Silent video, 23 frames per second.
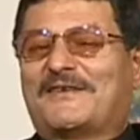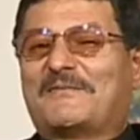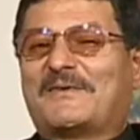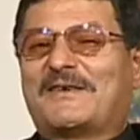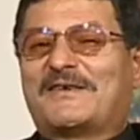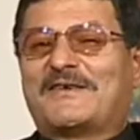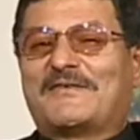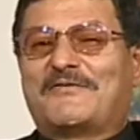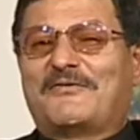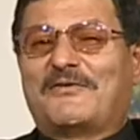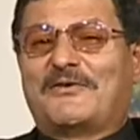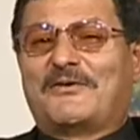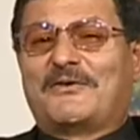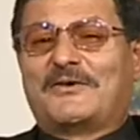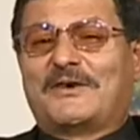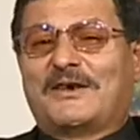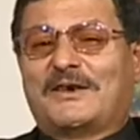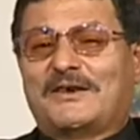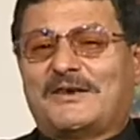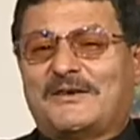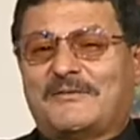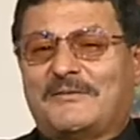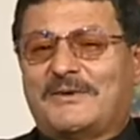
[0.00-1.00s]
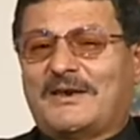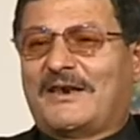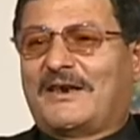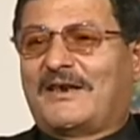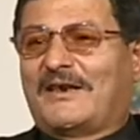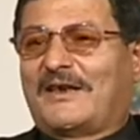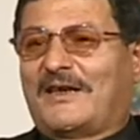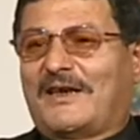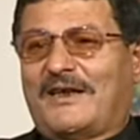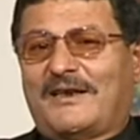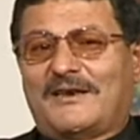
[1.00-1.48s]
بس فوجئت بان انا
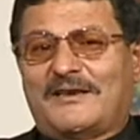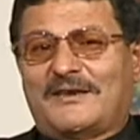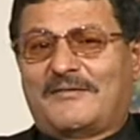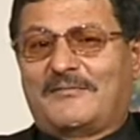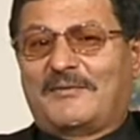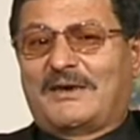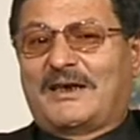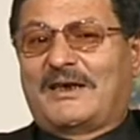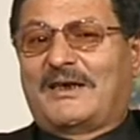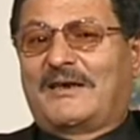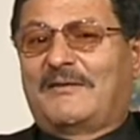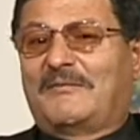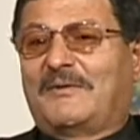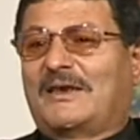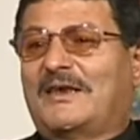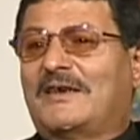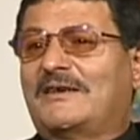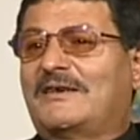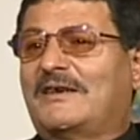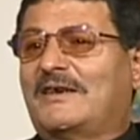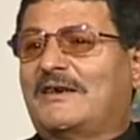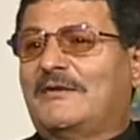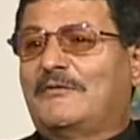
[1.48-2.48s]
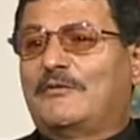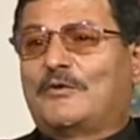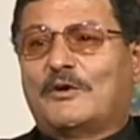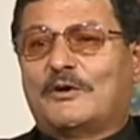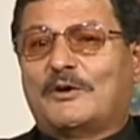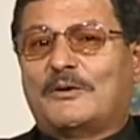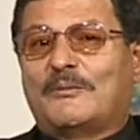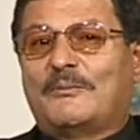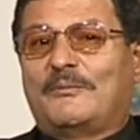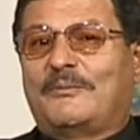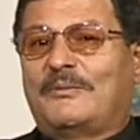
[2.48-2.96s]
دخلت المجال بدات اجيب
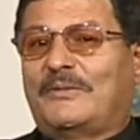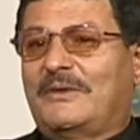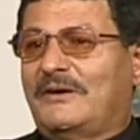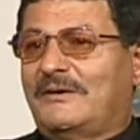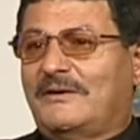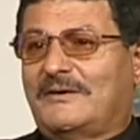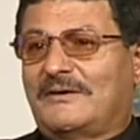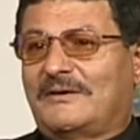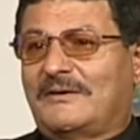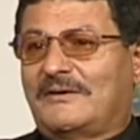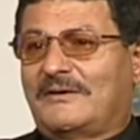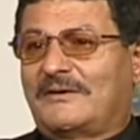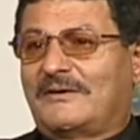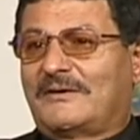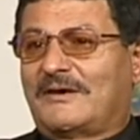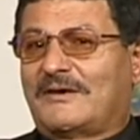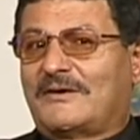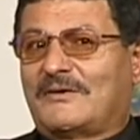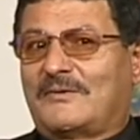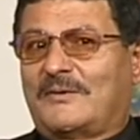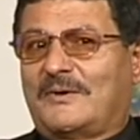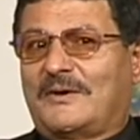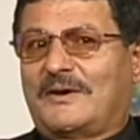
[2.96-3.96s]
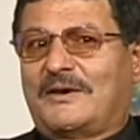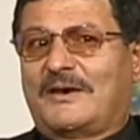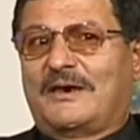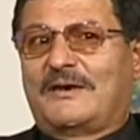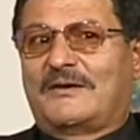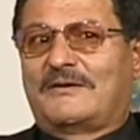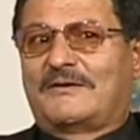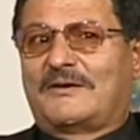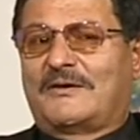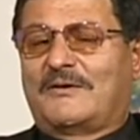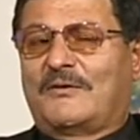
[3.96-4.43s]
كتب آه تصوير
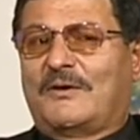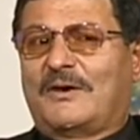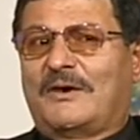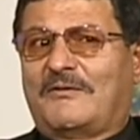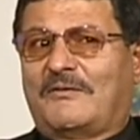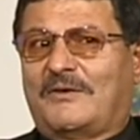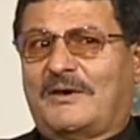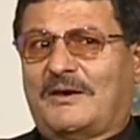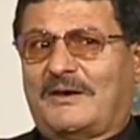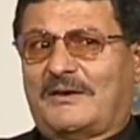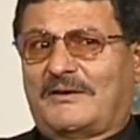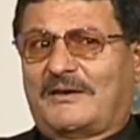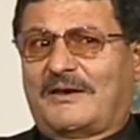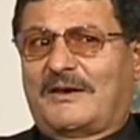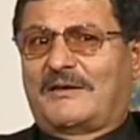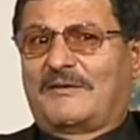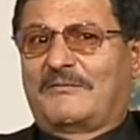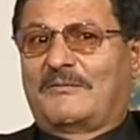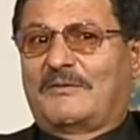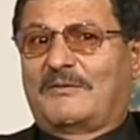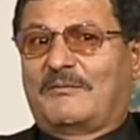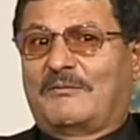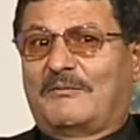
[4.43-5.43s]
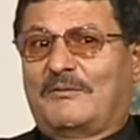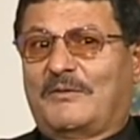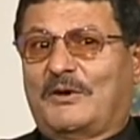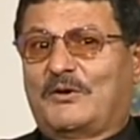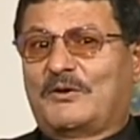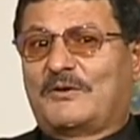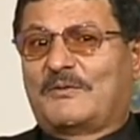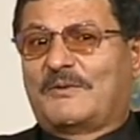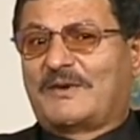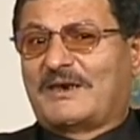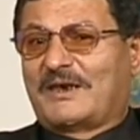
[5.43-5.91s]
يعني وانا اعتقد ما
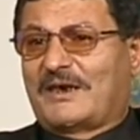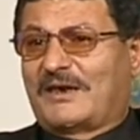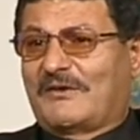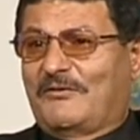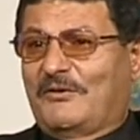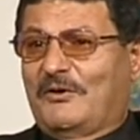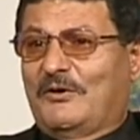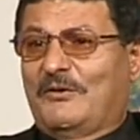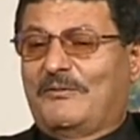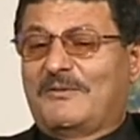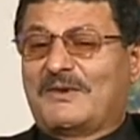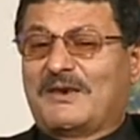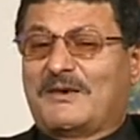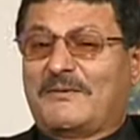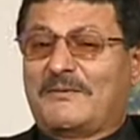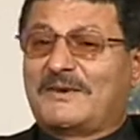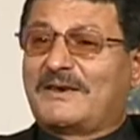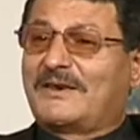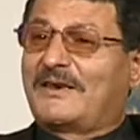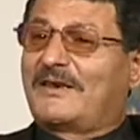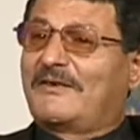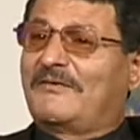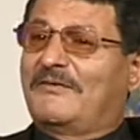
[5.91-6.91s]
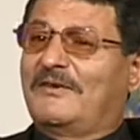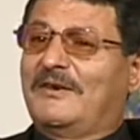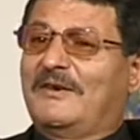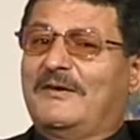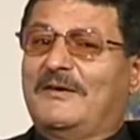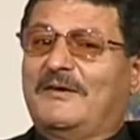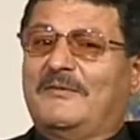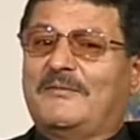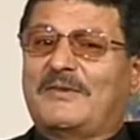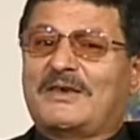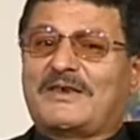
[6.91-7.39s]
كنتش بذاكر في علوم بذاكر في
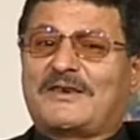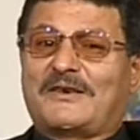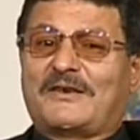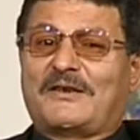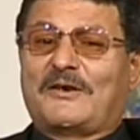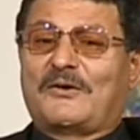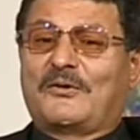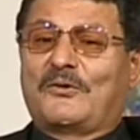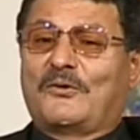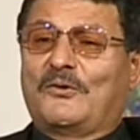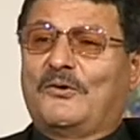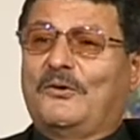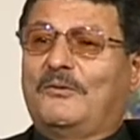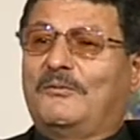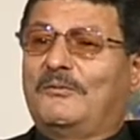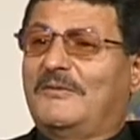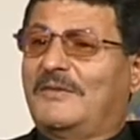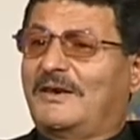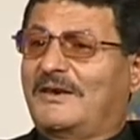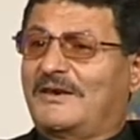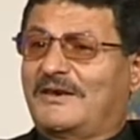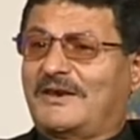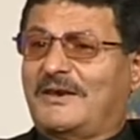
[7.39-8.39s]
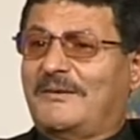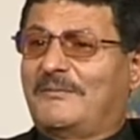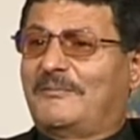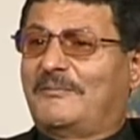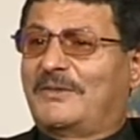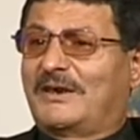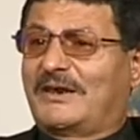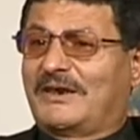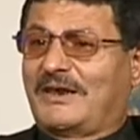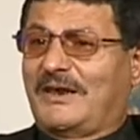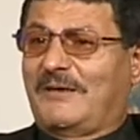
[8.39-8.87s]
البازك دار كروم كتاب
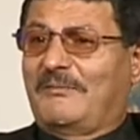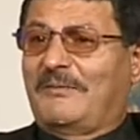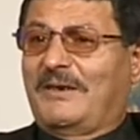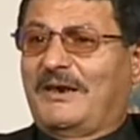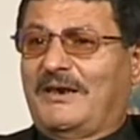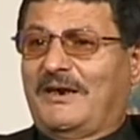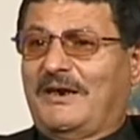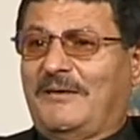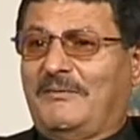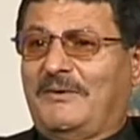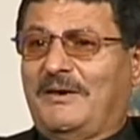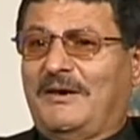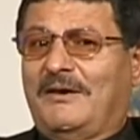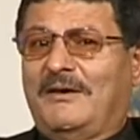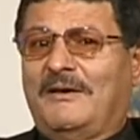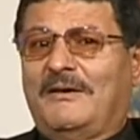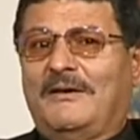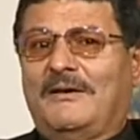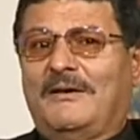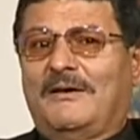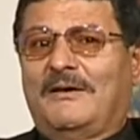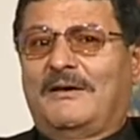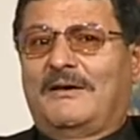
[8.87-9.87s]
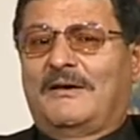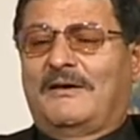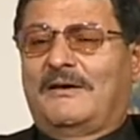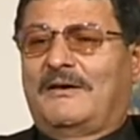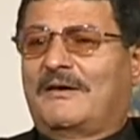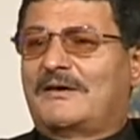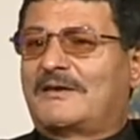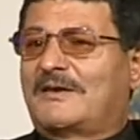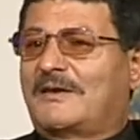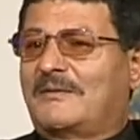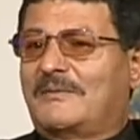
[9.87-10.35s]
آه. كتاب اجنبي آه.
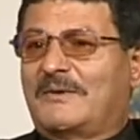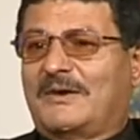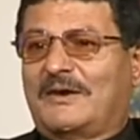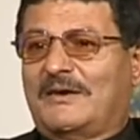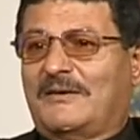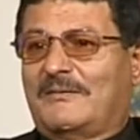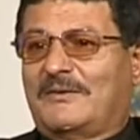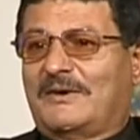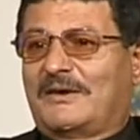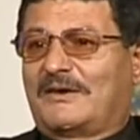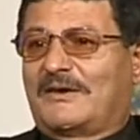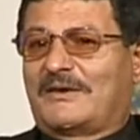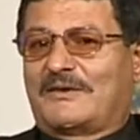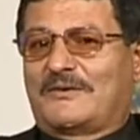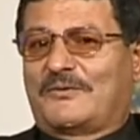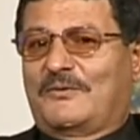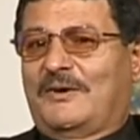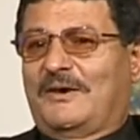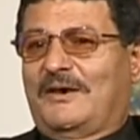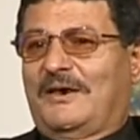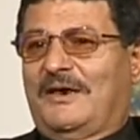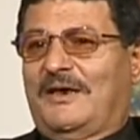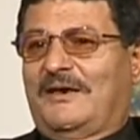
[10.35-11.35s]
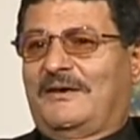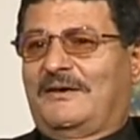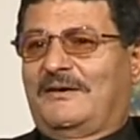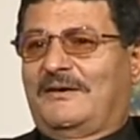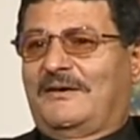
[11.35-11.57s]
خاص بالتصوير يعني